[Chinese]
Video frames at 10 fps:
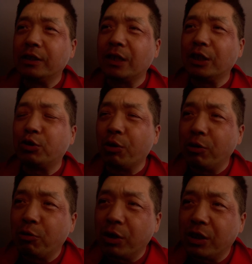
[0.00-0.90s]
在
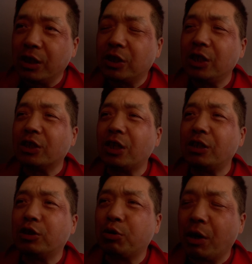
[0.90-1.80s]
全国各地甚
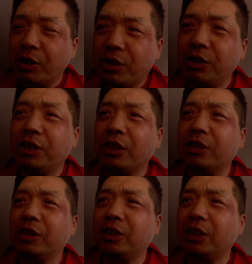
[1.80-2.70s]
至全世界
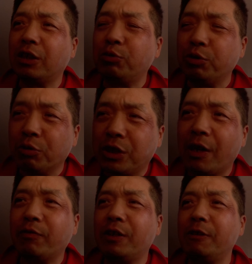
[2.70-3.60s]
各地的旅游
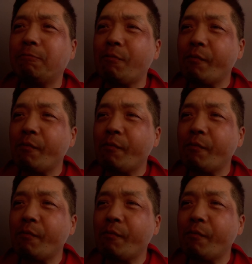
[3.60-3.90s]
见闻。